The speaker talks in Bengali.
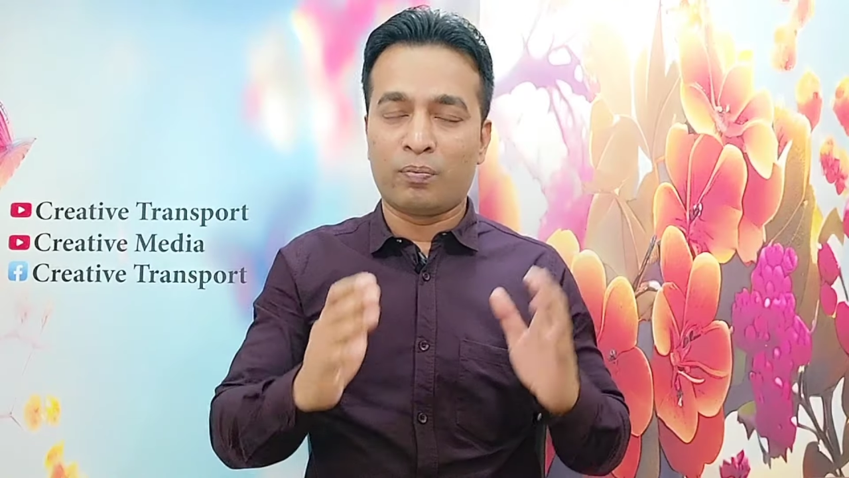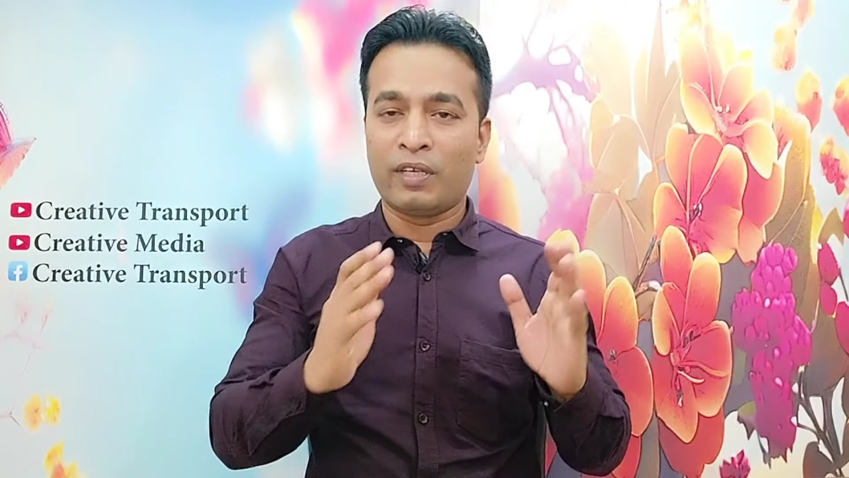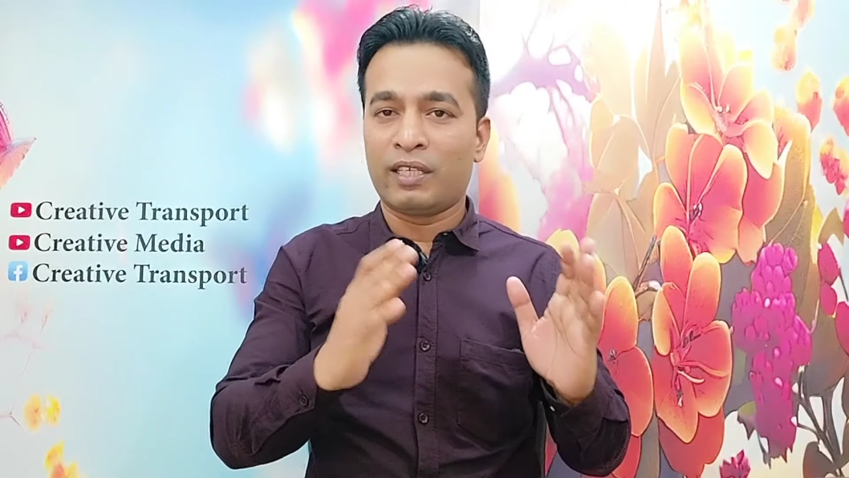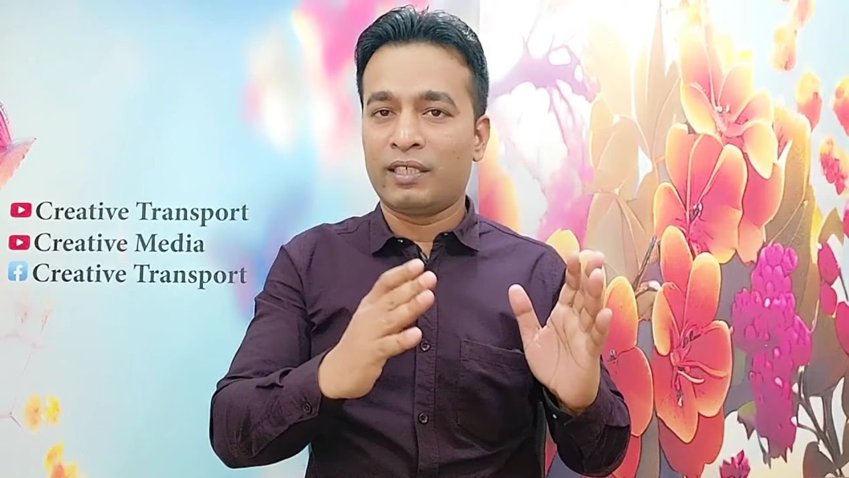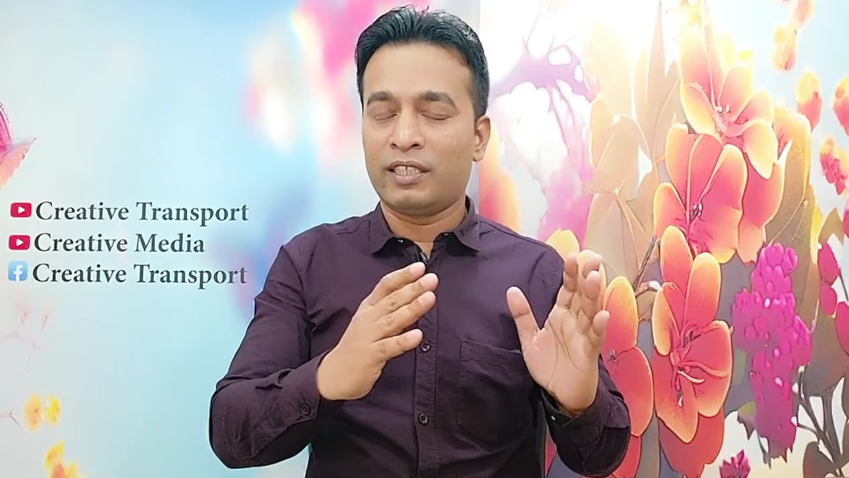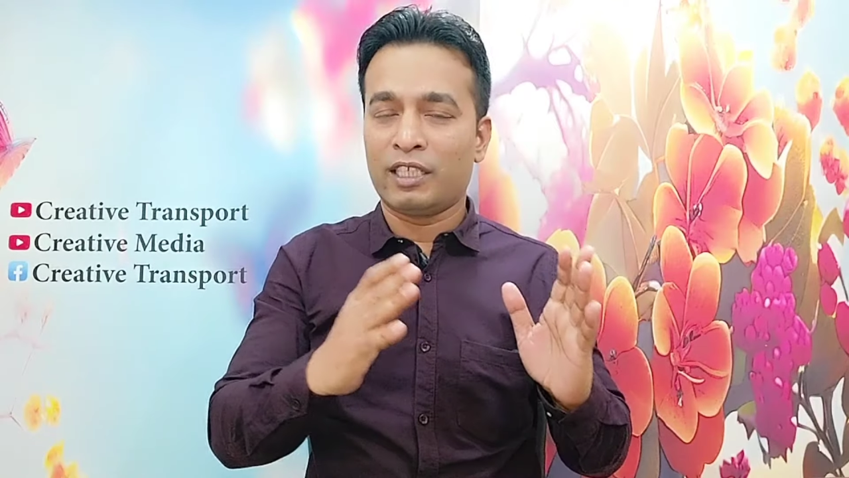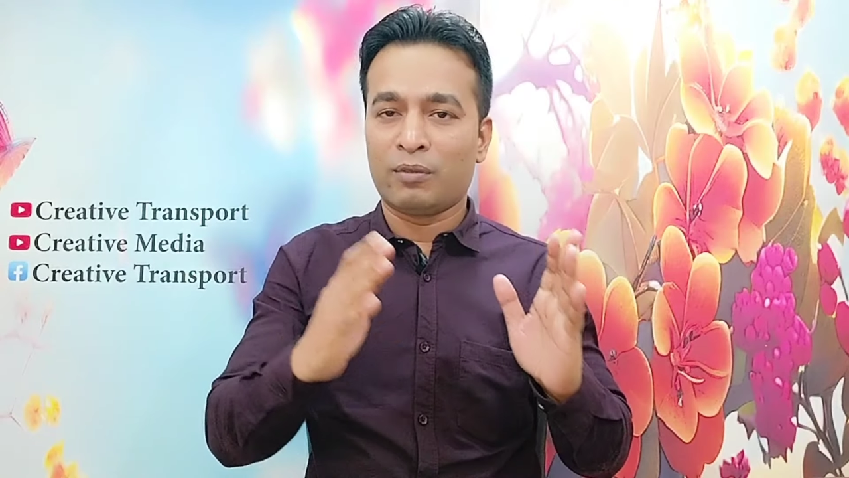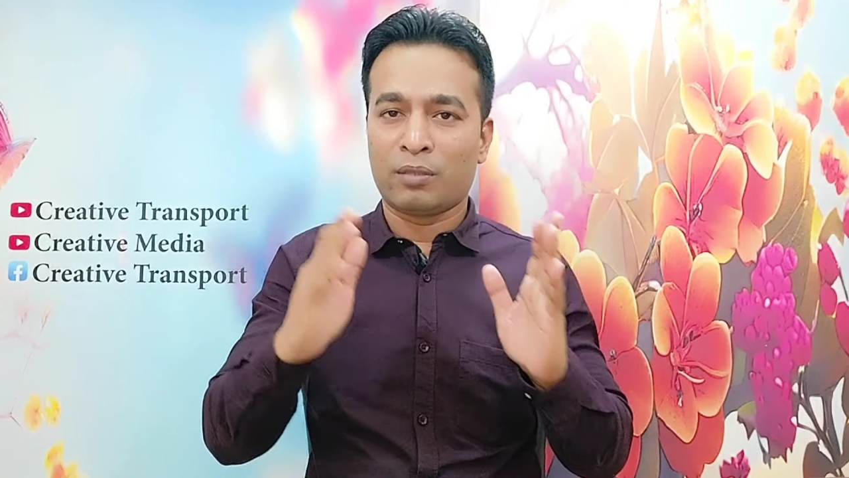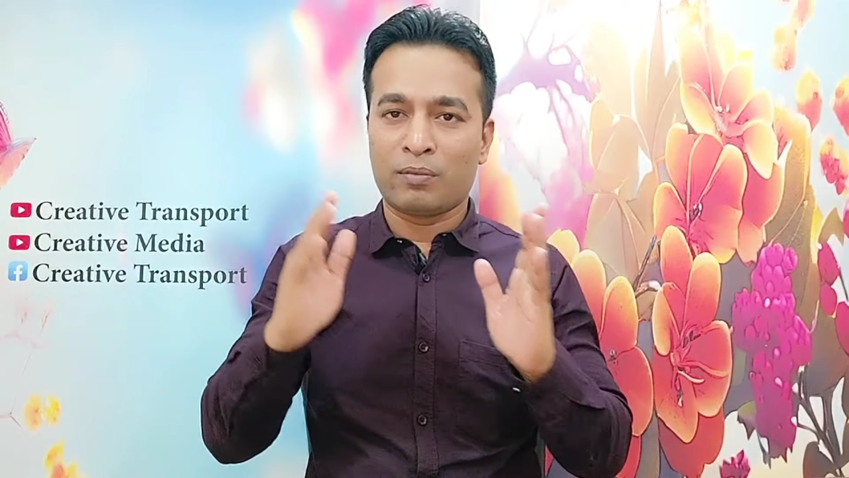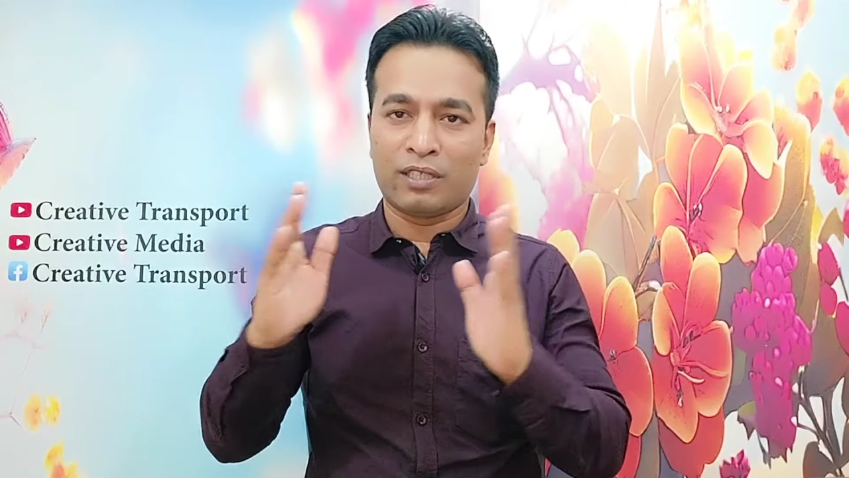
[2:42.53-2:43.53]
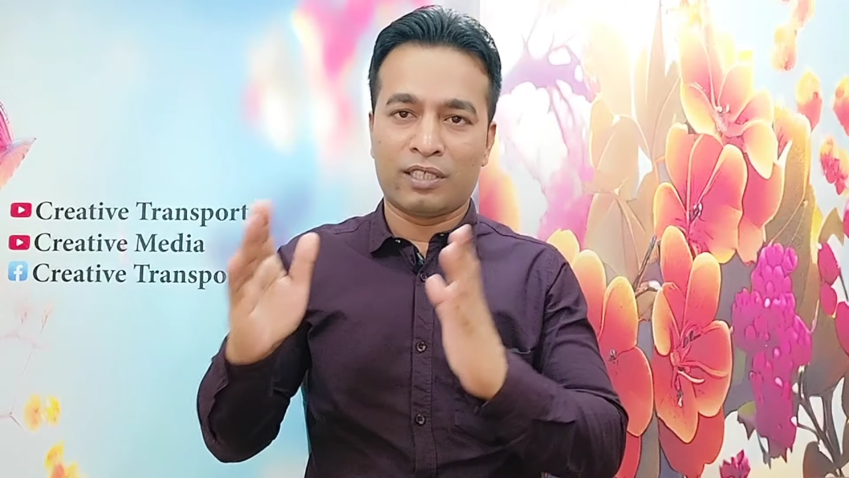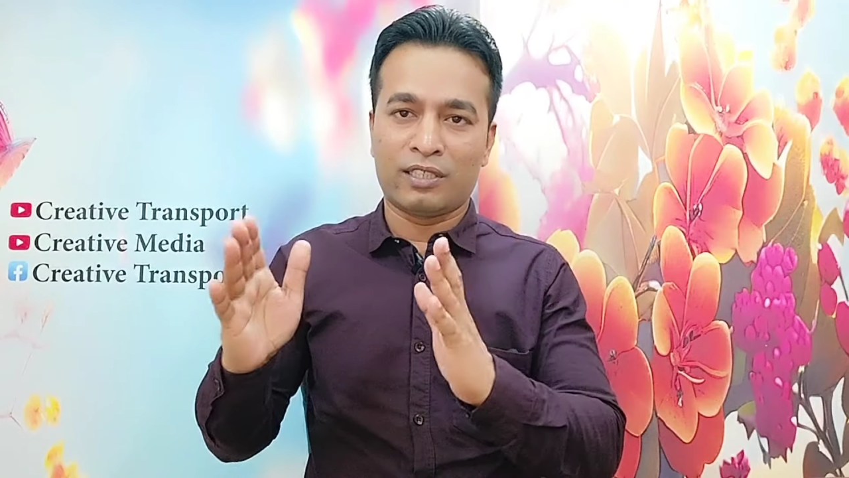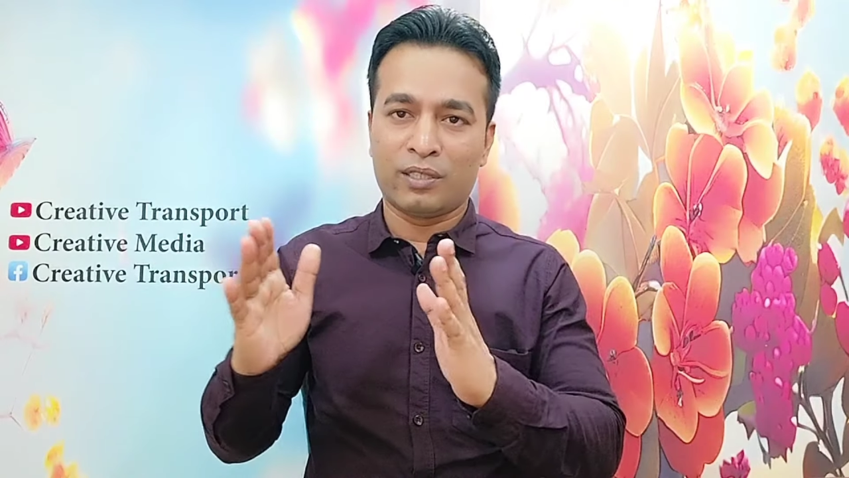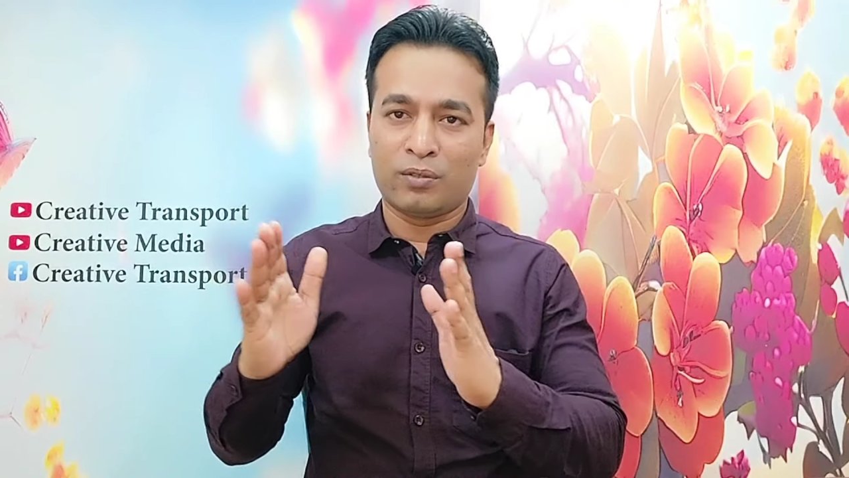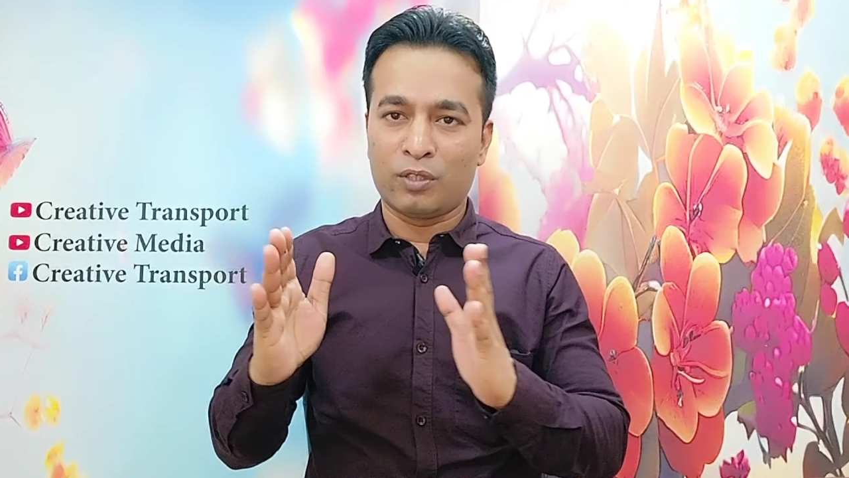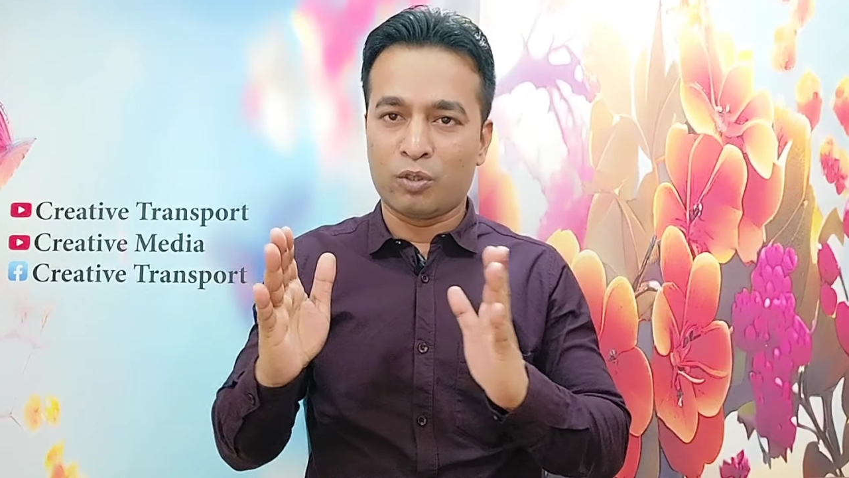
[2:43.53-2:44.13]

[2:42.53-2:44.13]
বিআরটিএ এবং মাদ্রাস সিকিউরিটি